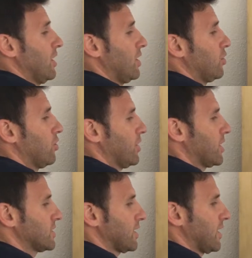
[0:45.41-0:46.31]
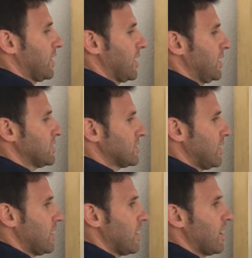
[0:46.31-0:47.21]
El 2x se queda en
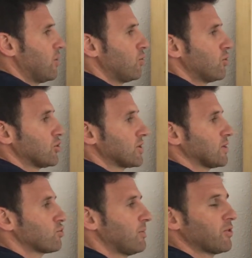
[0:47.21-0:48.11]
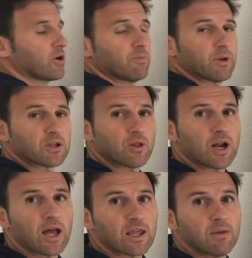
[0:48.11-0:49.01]
este, el 1 está sumando respecto de
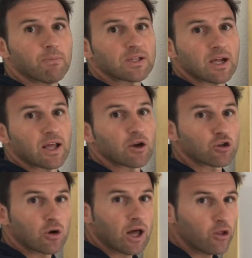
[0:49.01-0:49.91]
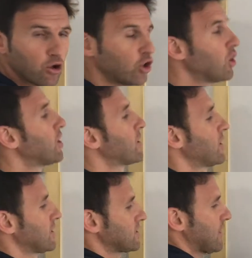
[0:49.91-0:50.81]
la x, pasaría al otro lado
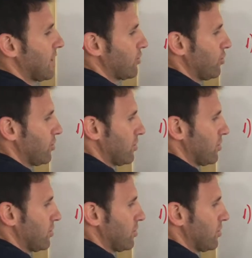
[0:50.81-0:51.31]
restando.